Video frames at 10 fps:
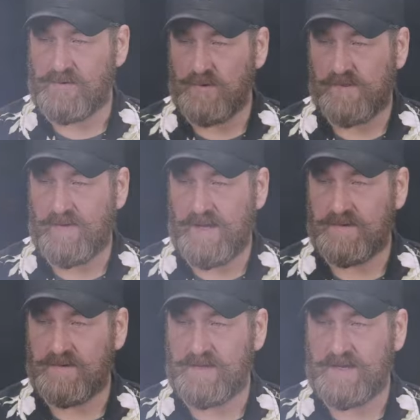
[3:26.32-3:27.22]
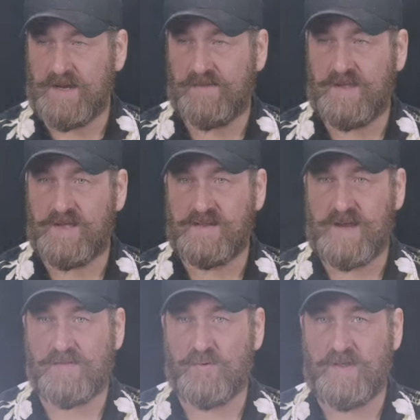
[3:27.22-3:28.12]
kurz warte, dann geht sie hier in
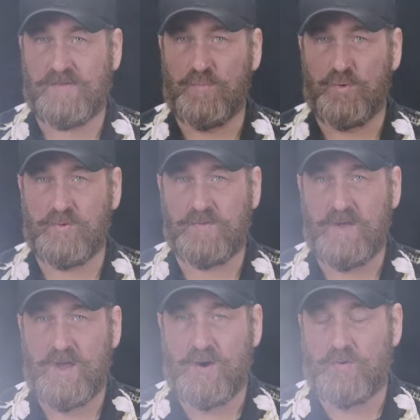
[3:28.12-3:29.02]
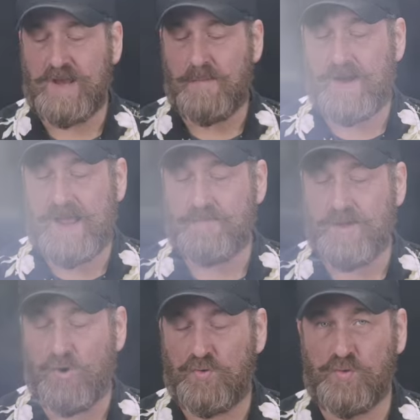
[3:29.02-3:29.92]
den SOS-Modus und der bleibt
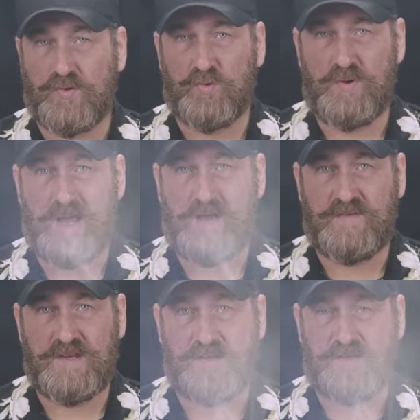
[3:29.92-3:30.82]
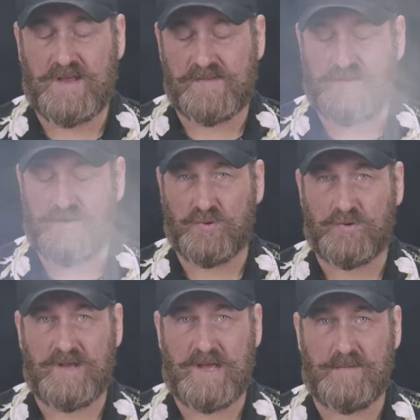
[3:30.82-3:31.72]
auch nur so lange, wie ich die Taste
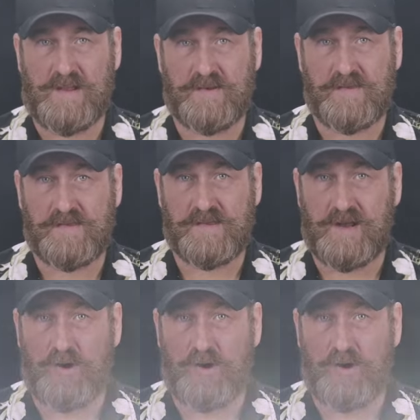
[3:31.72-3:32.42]
gedrückt habe. Also das ist dann